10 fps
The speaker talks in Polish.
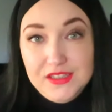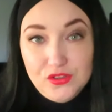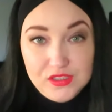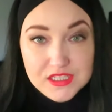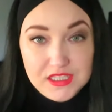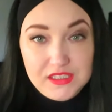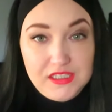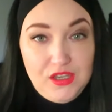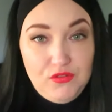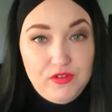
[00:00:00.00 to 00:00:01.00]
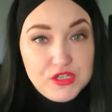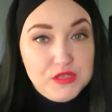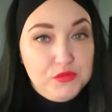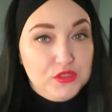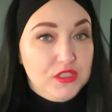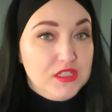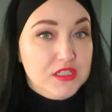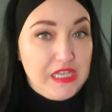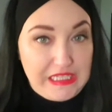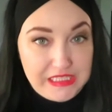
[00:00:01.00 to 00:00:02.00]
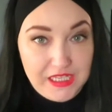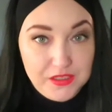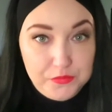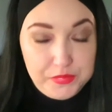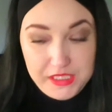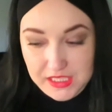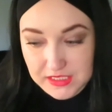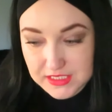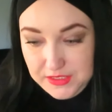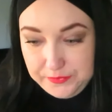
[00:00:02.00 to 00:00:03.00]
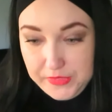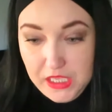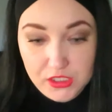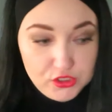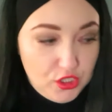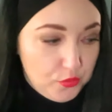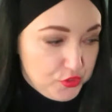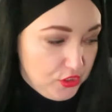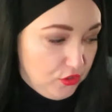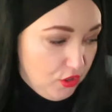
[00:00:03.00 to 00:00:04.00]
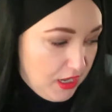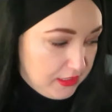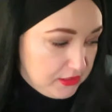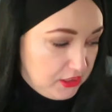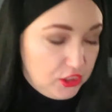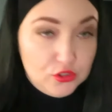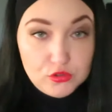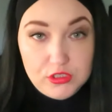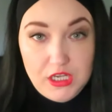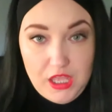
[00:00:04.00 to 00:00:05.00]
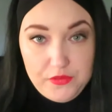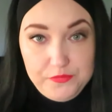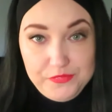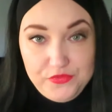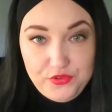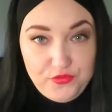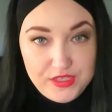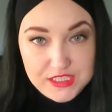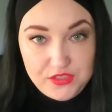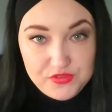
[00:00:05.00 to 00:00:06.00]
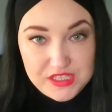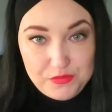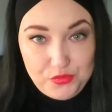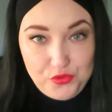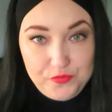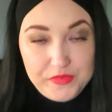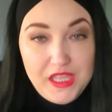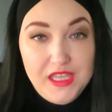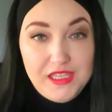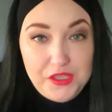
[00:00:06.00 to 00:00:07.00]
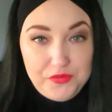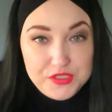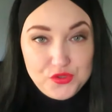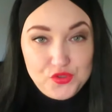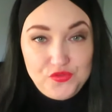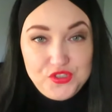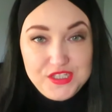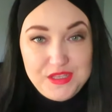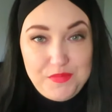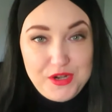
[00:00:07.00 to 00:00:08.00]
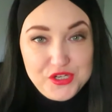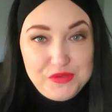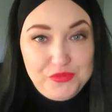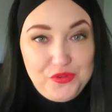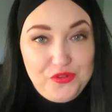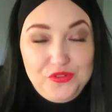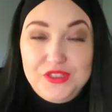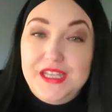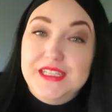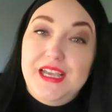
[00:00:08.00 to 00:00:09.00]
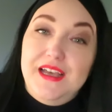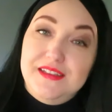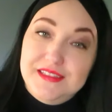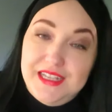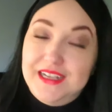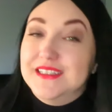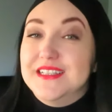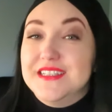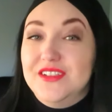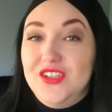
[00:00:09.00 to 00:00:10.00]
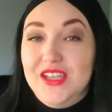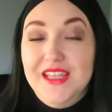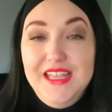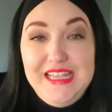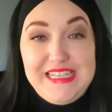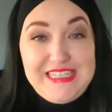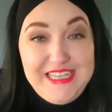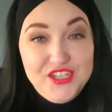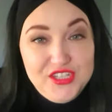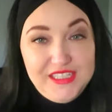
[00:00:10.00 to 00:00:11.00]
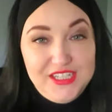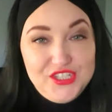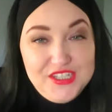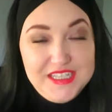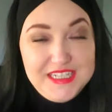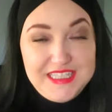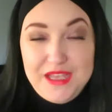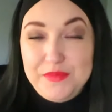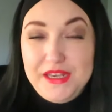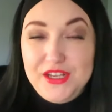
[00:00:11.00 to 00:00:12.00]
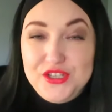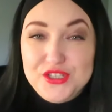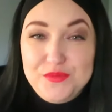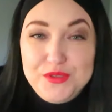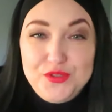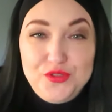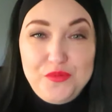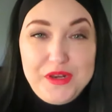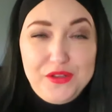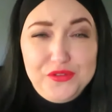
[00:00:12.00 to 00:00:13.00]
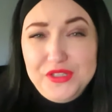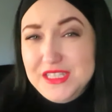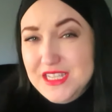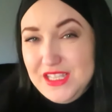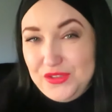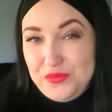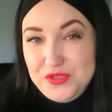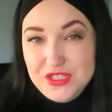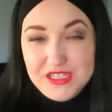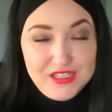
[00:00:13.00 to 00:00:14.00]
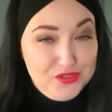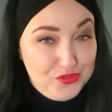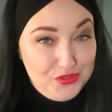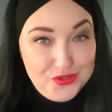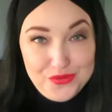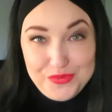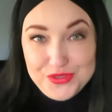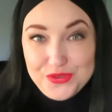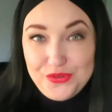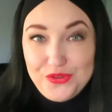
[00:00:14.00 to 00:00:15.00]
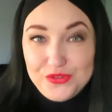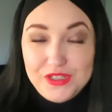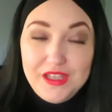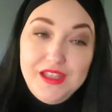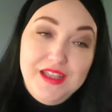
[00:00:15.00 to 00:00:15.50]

no niestety, ja uważam, że to jest strata pieniędzy. Dobrze, kochani, i to tyle w kwestii wstępu. Ja Was oczywiście zapraszam do oglądania tradycyjnie Zasiadajcie, zabierajcie sobie coś dobrego do jedzenia, do picia, na no co tylko macie ochotę.